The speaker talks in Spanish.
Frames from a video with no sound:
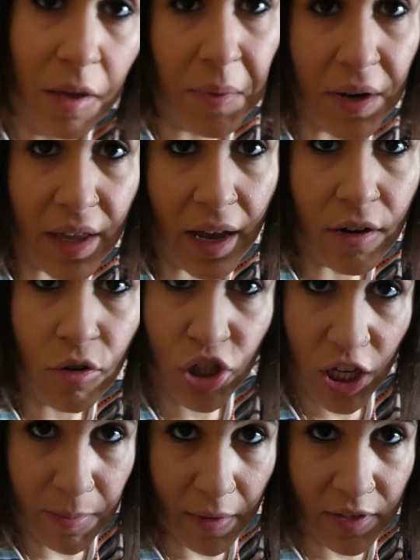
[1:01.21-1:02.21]
En verdad no
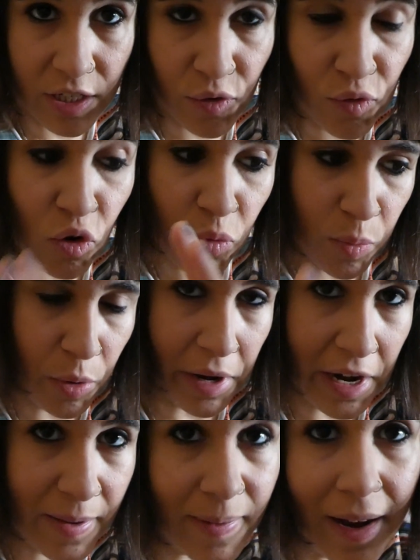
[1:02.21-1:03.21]
se llama Bichiflu,
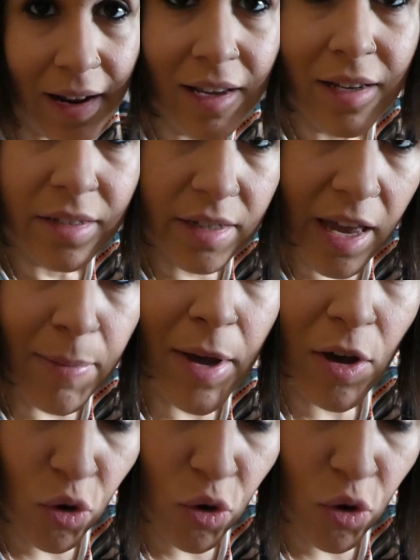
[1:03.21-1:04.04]
pobre animal, se llama